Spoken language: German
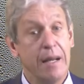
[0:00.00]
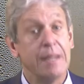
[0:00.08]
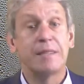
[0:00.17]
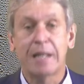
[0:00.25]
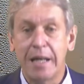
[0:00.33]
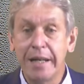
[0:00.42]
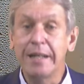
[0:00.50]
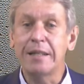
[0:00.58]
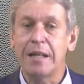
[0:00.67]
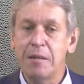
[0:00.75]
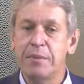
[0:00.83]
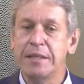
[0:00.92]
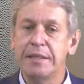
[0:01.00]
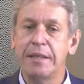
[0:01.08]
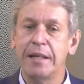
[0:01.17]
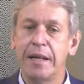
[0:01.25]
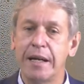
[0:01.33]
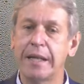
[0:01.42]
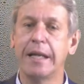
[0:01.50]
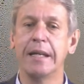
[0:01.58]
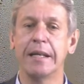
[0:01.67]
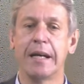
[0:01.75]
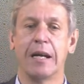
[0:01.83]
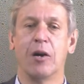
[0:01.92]
Das klingt ein bisschen nach
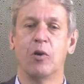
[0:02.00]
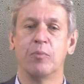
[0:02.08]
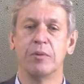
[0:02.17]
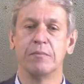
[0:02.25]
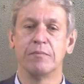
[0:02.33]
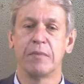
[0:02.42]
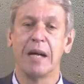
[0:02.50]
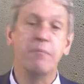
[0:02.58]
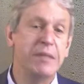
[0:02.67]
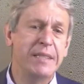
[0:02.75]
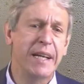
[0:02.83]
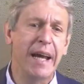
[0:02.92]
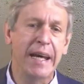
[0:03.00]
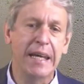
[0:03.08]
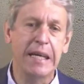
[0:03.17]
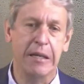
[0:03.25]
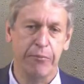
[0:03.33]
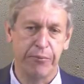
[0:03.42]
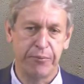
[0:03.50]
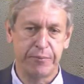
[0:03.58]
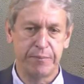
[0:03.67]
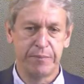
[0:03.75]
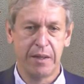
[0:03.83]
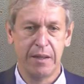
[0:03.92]
Kinderglaube, ein bisschen naiv.
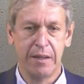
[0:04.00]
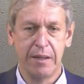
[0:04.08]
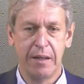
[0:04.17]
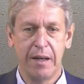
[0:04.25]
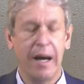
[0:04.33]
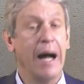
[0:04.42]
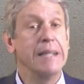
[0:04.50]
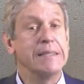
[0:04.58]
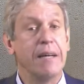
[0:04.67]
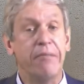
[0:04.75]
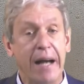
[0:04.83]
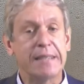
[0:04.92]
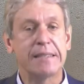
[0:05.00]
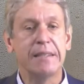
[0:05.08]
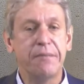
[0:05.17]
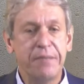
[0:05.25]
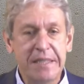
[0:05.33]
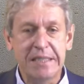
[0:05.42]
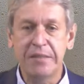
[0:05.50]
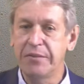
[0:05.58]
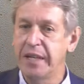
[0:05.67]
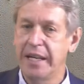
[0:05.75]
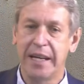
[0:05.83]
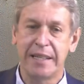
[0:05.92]
Als Erwachsene wissen
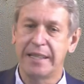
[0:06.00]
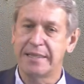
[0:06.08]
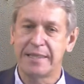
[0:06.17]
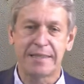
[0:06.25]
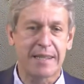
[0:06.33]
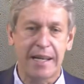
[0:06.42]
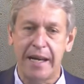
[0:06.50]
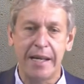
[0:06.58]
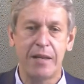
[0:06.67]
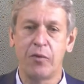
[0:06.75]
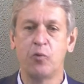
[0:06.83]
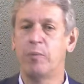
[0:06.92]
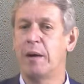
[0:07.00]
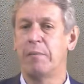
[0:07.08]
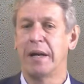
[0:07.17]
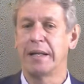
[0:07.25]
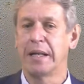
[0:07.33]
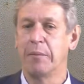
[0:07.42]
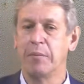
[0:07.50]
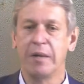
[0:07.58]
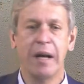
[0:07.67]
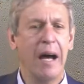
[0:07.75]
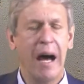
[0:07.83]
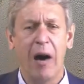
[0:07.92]
wir ja, dass es keinen Supermann gibt,
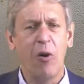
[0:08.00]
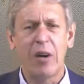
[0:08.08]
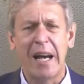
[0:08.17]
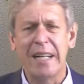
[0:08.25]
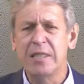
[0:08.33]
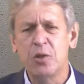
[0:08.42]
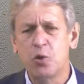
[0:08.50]
auch keinen